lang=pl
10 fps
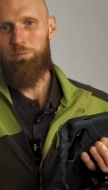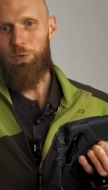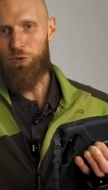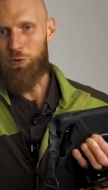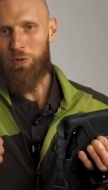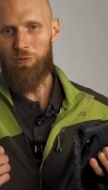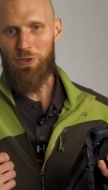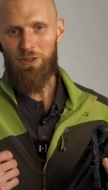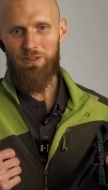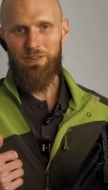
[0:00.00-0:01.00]

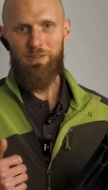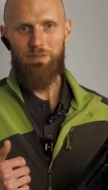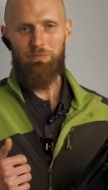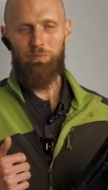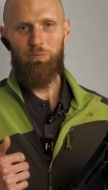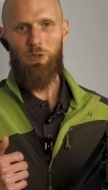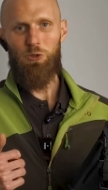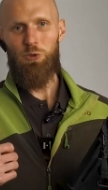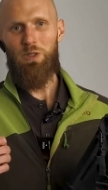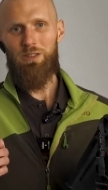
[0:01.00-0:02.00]
podsumowując,
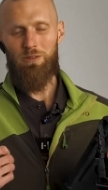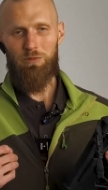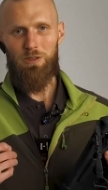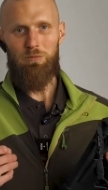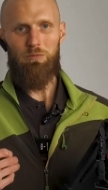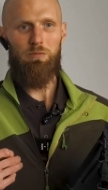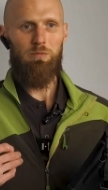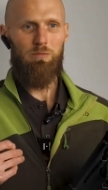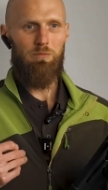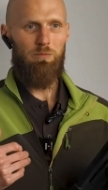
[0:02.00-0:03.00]
kocioł gazowy
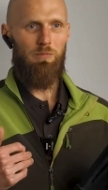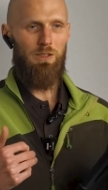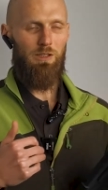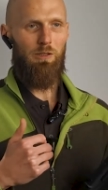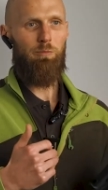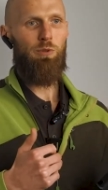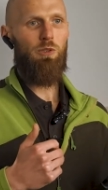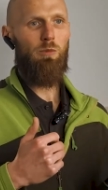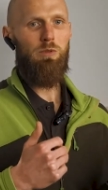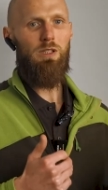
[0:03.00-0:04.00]
będzie
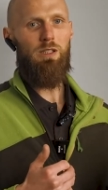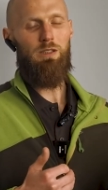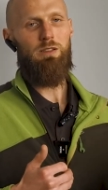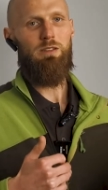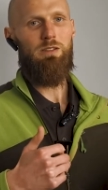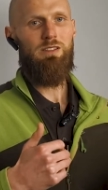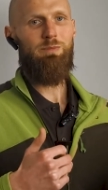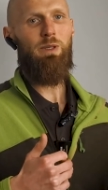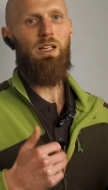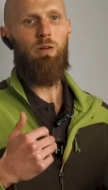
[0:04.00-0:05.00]
podobnie
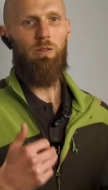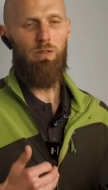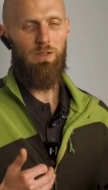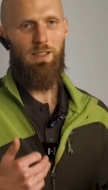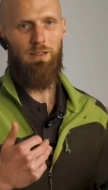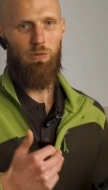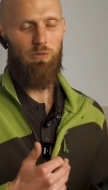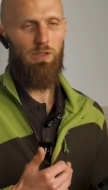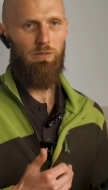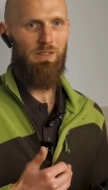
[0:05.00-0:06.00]
spalał
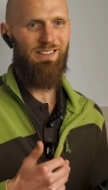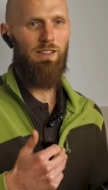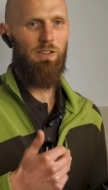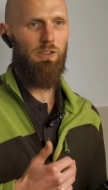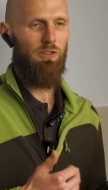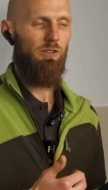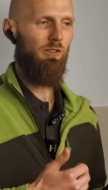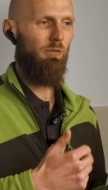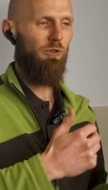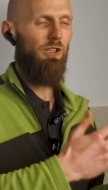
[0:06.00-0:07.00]
gazu, niezależnie czy
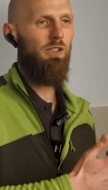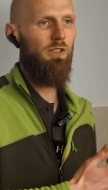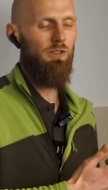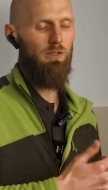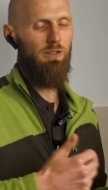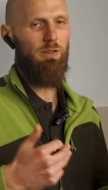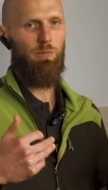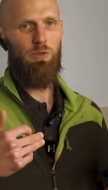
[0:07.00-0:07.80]
to są grzejniki, czy to jest